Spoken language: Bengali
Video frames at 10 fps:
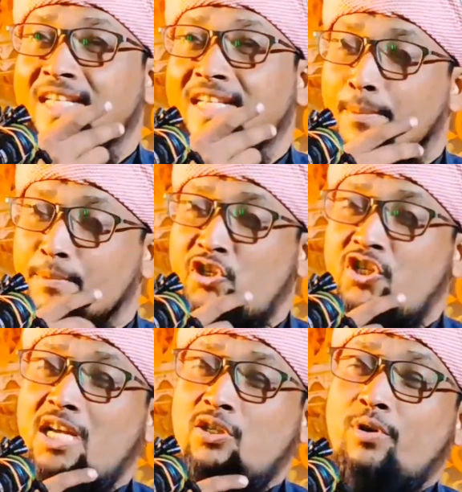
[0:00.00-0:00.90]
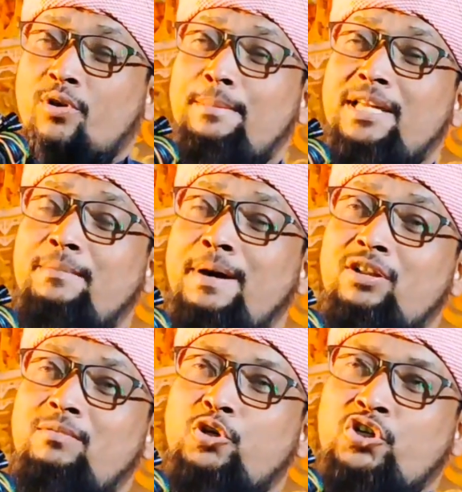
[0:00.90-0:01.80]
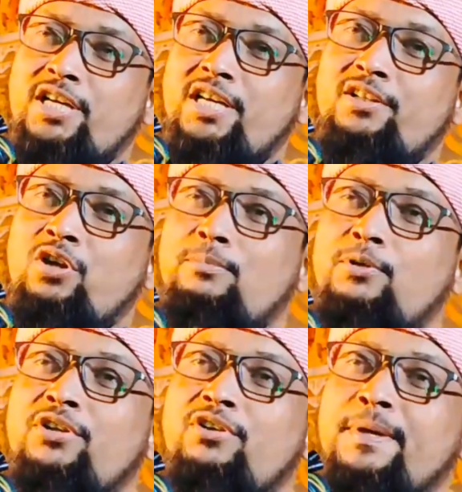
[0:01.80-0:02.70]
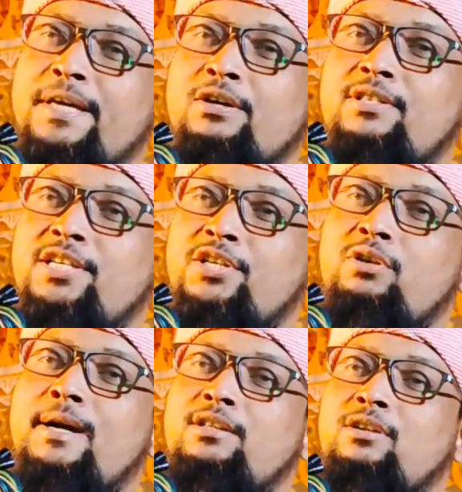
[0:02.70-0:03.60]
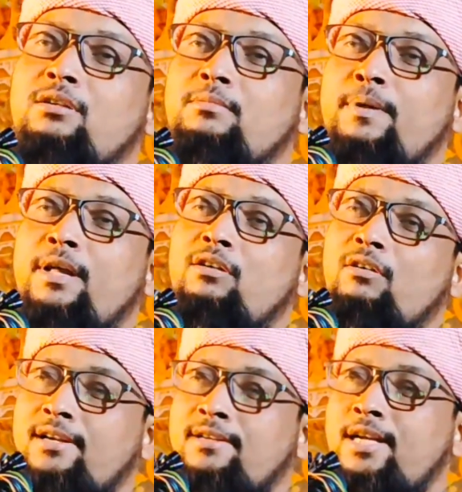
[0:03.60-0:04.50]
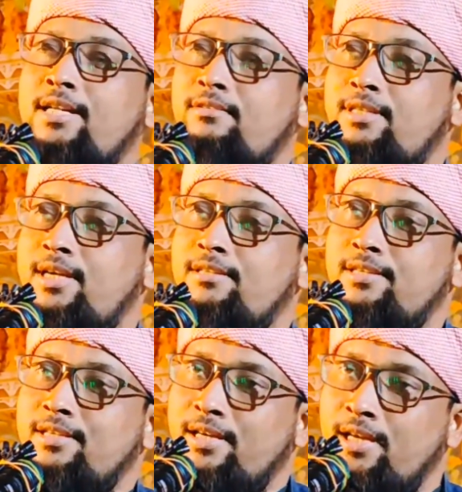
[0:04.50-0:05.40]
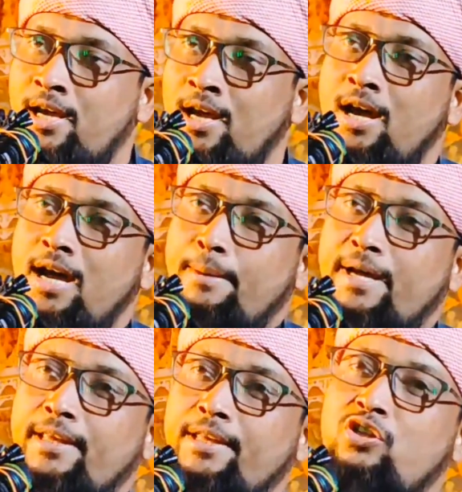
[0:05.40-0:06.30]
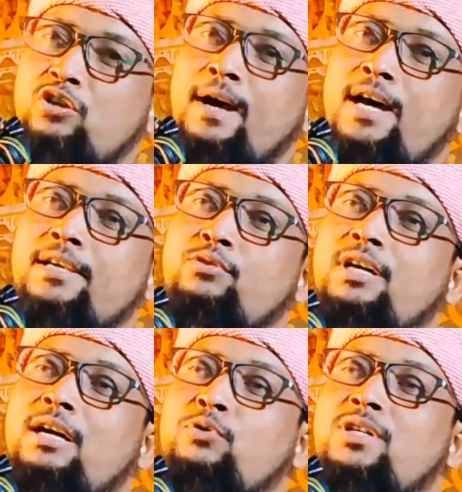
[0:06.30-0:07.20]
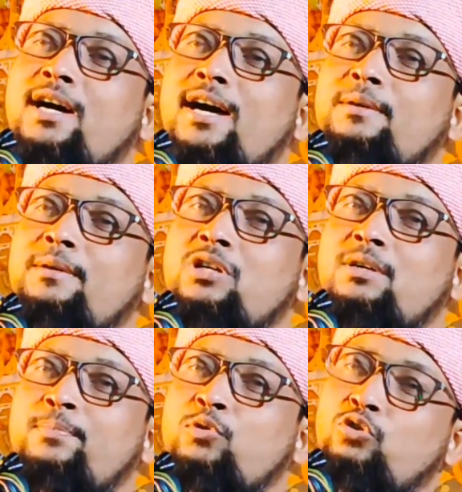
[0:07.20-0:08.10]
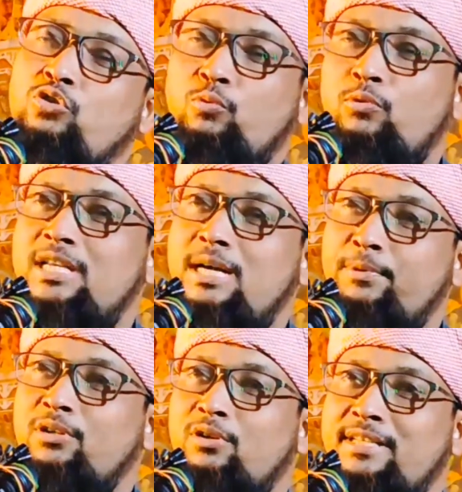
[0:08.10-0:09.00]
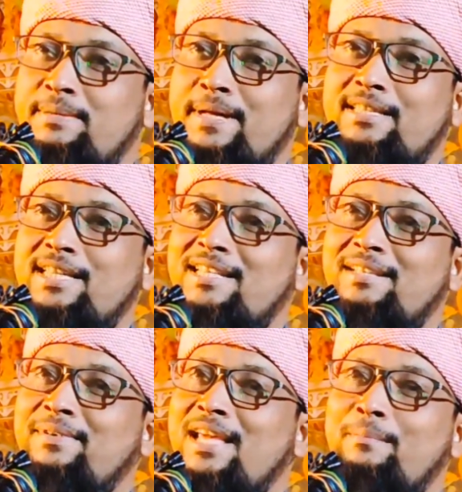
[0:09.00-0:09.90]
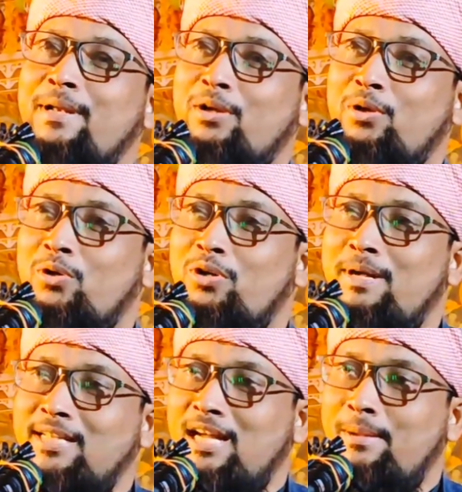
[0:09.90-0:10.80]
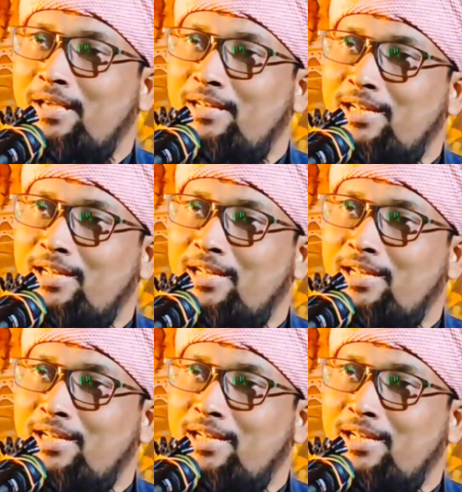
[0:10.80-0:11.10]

আমি বিশ্বাস করি আমাদের ভারতবর্ষের ধর্মনিরপেক্ষ দেশে সবারই ধর্ম পালন করার স্বাধীনতা আছে আমার হিন্দু ভাই দুর্গা পূজা কালী পূজা উদযাপন করতে পারে তাদের বেলা আমরা কখনো মাথা ঘামাই না